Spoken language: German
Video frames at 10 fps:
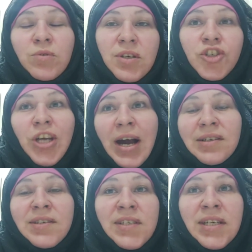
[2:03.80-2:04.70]
unserer
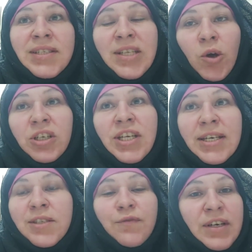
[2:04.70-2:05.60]
Straße sind jetzt Leute, die
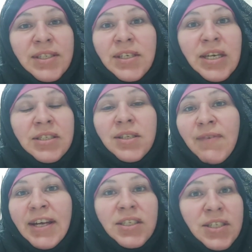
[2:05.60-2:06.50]
essen fast jeden
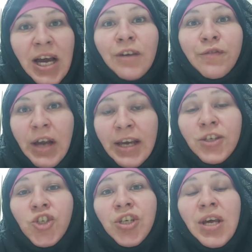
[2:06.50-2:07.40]
zweiten Tag
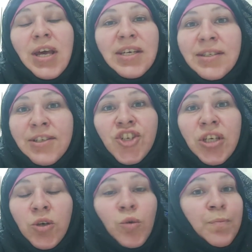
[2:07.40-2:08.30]
Fleisch. Das ist
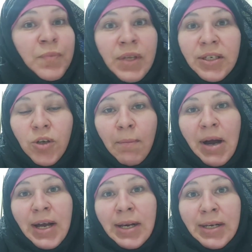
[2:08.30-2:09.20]
in Ägypten nicht
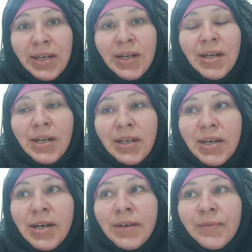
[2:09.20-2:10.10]
normal.
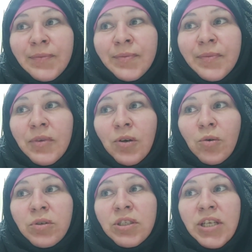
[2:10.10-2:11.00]
Ne?
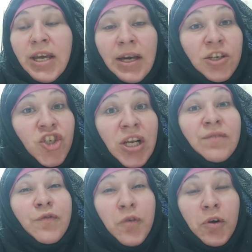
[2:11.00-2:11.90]
Und der ist
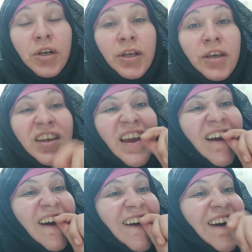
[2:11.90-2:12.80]
halt wirklich,
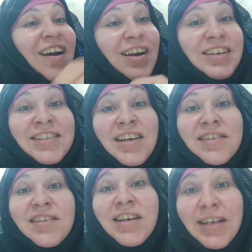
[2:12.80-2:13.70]
das
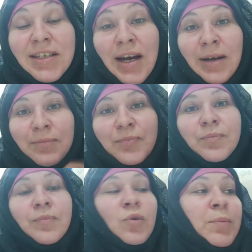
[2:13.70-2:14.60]
heißt Gilda.
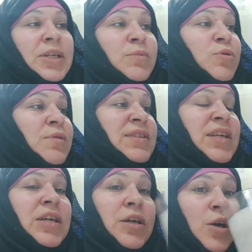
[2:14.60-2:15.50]
Moment, ich muss was
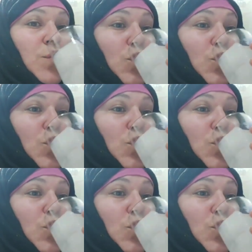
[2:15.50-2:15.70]
trinken.